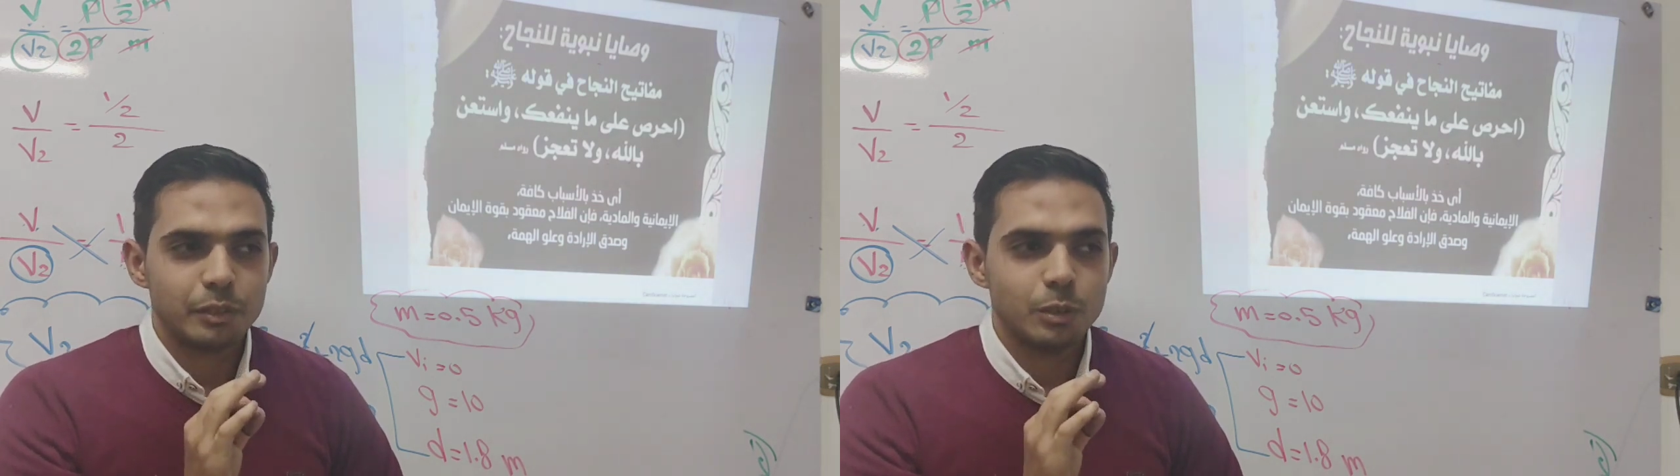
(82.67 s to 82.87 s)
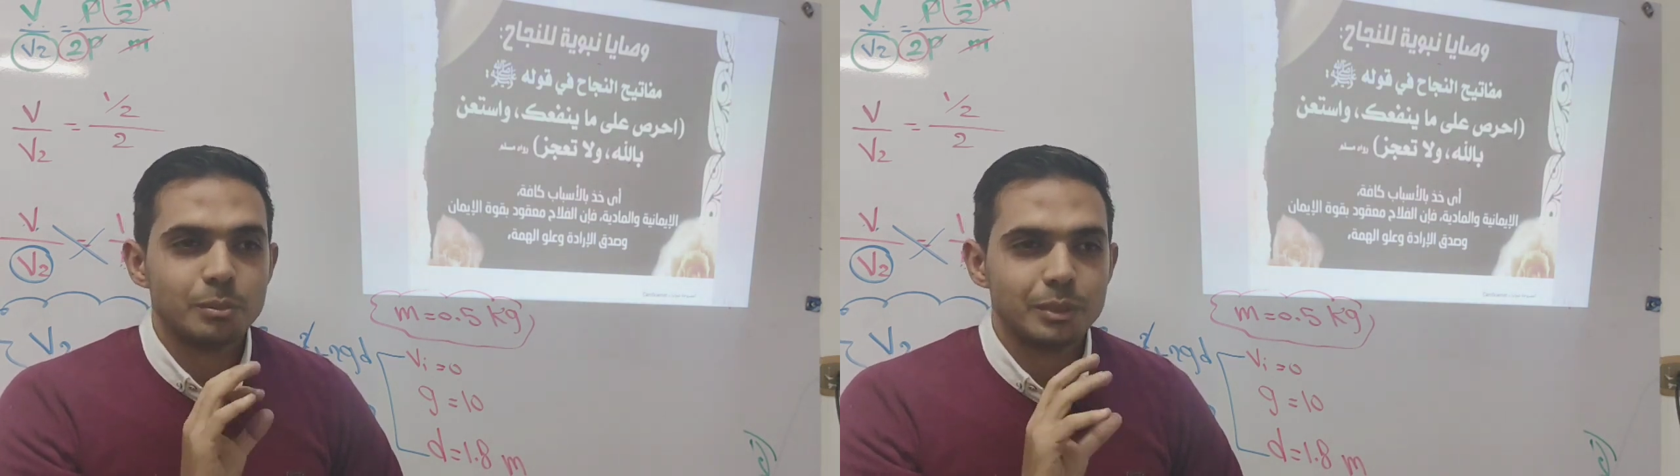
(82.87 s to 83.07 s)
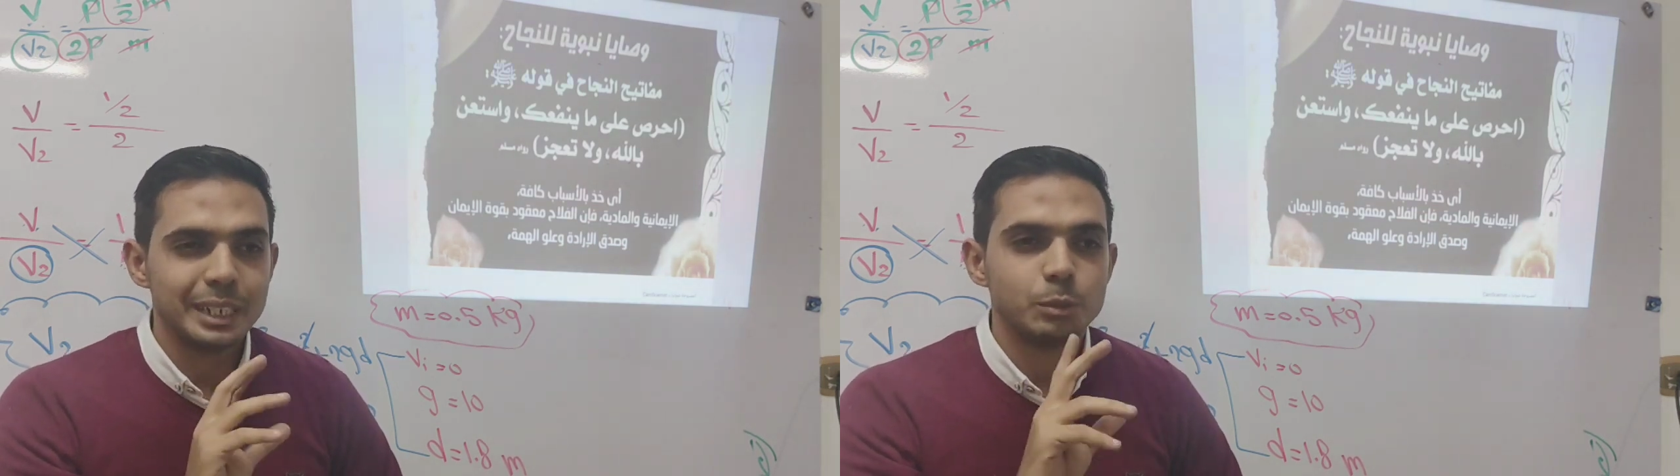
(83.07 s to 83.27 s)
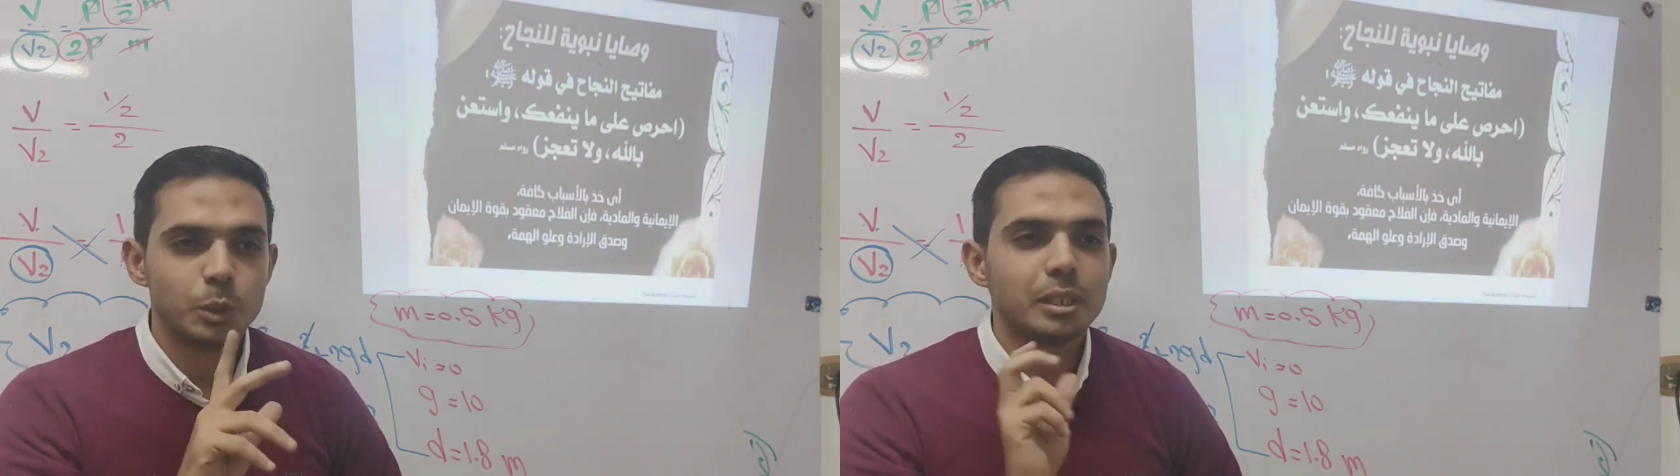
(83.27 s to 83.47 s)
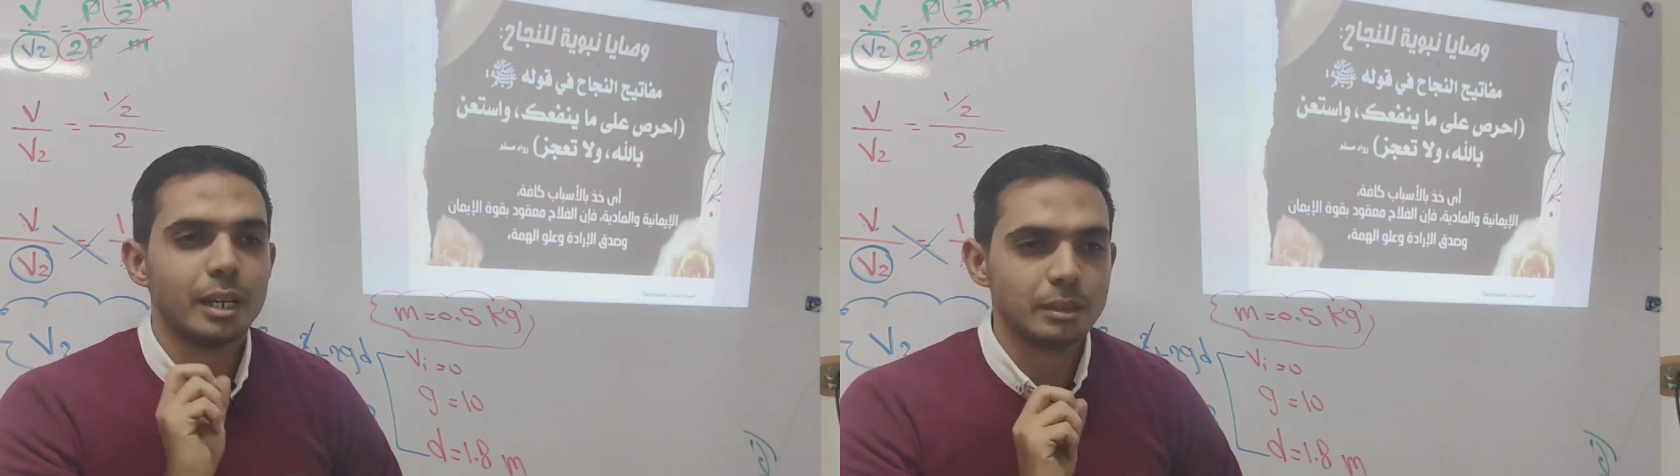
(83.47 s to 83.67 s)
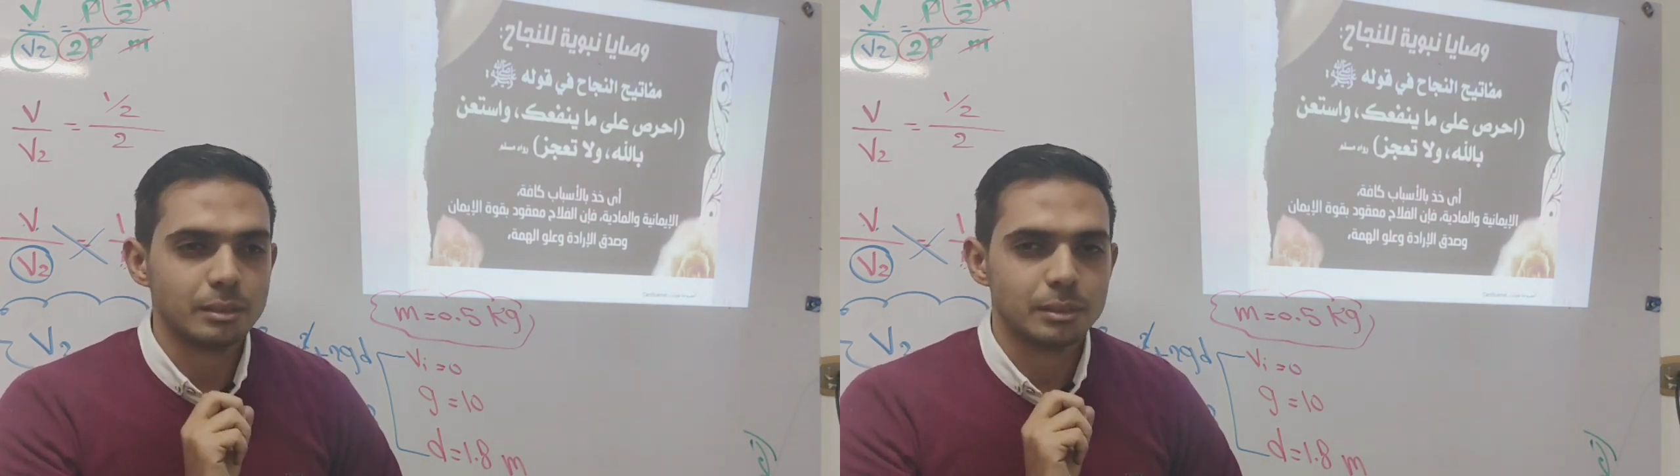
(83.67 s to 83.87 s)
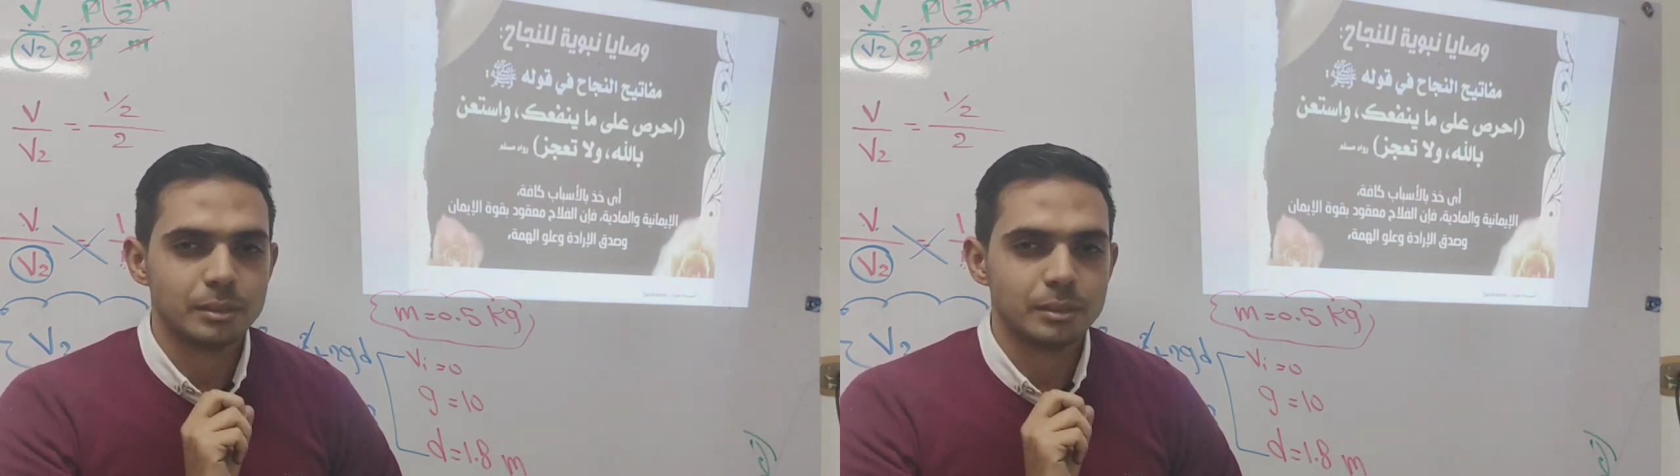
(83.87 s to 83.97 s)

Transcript: فيهم لازم شويه حاجات